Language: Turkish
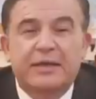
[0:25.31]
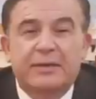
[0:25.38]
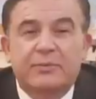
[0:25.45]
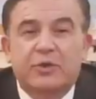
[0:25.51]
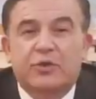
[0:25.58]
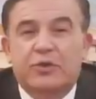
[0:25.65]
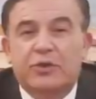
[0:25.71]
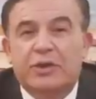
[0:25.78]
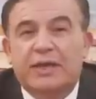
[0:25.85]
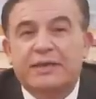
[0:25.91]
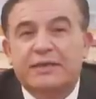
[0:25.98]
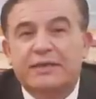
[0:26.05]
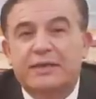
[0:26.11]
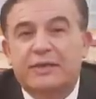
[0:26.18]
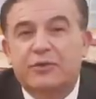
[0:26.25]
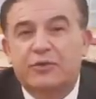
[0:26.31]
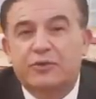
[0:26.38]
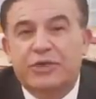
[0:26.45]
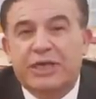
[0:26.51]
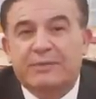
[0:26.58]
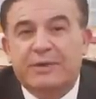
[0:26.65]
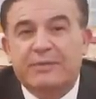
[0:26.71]
Bu konuda aslında dün
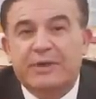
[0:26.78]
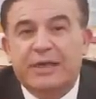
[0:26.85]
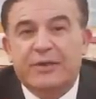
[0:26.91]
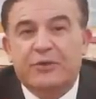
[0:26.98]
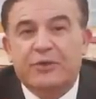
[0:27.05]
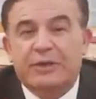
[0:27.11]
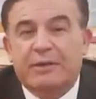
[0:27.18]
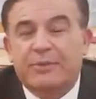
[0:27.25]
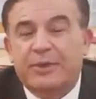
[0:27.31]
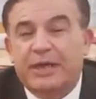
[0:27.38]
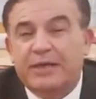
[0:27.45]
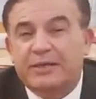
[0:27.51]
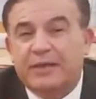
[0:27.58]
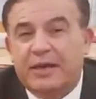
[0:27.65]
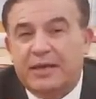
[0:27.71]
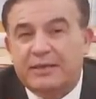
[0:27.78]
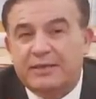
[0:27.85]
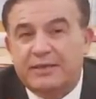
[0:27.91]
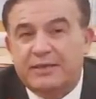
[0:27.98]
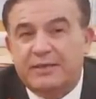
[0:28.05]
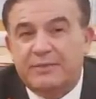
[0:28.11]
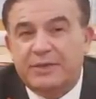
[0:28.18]
çekmem gerekiyordu ama biraz
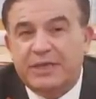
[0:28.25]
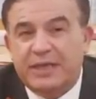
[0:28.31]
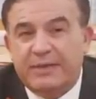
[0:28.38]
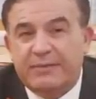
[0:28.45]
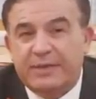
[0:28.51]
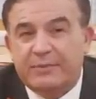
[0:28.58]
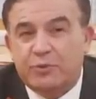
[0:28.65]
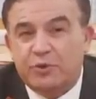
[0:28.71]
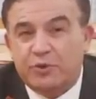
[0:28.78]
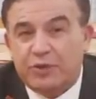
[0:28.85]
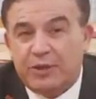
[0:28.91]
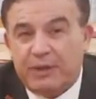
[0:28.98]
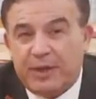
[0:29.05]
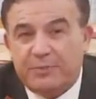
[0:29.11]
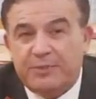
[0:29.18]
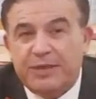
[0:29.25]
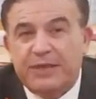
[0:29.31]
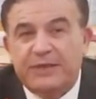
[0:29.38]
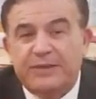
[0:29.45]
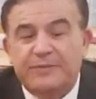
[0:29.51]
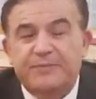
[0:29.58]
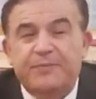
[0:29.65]
rahatsızdım çekemedim. Kusura
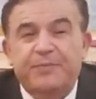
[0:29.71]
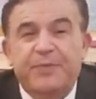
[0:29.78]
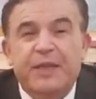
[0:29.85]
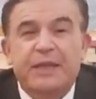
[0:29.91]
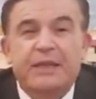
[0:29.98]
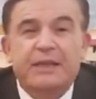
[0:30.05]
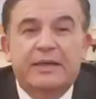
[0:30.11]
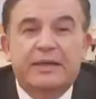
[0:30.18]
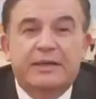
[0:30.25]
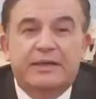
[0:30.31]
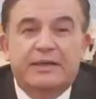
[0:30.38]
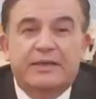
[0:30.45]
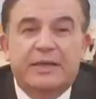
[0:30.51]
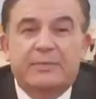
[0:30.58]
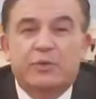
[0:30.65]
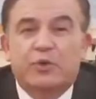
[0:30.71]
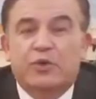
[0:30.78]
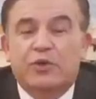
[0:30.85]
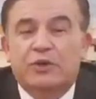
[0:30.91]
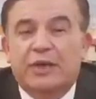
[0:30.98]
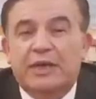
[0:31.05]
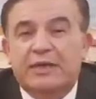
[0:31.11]
bakmayın size bu
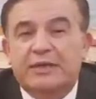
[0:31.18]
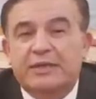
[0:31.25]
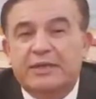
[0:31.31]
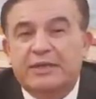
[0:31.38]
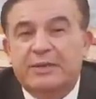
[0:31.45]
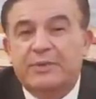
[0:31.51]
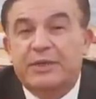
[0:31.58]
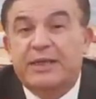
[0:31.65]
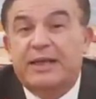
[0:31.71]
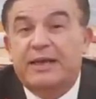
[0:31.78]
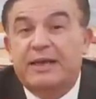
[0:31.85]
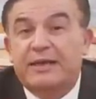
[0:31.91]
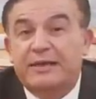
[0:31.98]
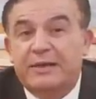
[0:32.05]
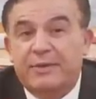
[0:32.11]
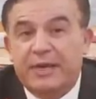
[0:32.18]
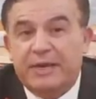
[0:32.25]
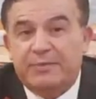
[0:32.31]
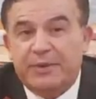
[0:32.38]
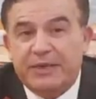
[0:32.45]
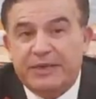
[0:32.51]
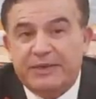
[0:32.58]
konuda kısaca bir değerlendirme
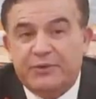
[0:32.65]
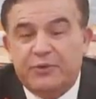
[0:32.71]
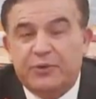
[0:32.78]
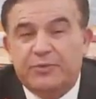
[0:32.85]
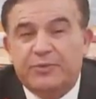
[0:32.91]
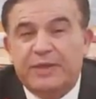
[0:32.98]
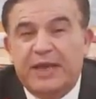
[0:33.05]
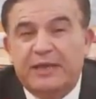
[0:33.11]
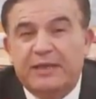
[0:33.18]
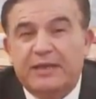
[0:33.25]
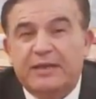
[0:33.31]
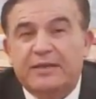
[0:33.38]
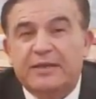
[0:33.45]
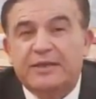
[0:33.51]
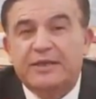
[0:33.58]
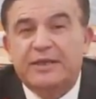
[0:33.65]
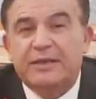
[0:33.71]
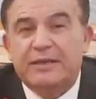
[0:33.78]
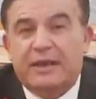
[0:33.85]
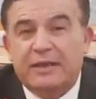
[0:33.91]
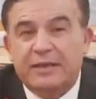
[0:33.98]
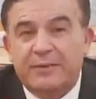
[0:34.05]
yapmak istiyorum. Değerli
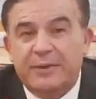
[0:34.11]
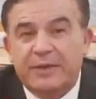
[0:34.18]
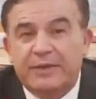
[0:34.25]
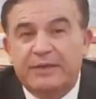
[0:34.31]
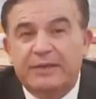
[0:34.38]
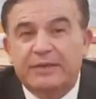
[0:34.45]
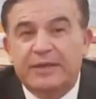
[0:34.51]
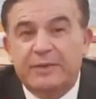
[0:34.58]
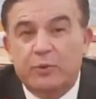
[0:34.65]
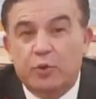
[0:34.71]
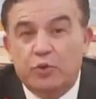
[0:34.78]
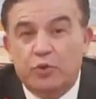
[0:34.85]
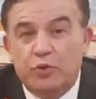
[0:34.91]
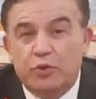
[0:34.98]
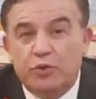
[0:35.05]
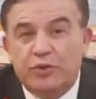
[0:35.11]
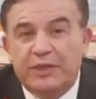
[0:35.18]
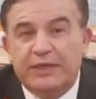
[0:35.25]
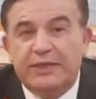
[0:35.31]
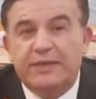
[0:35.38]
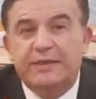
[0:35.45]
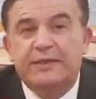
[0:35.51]
arkadaşlar takip ettiğiniz gibi uzun
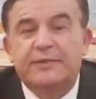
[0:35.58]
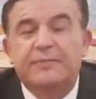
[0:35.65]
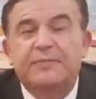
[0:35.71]
süredir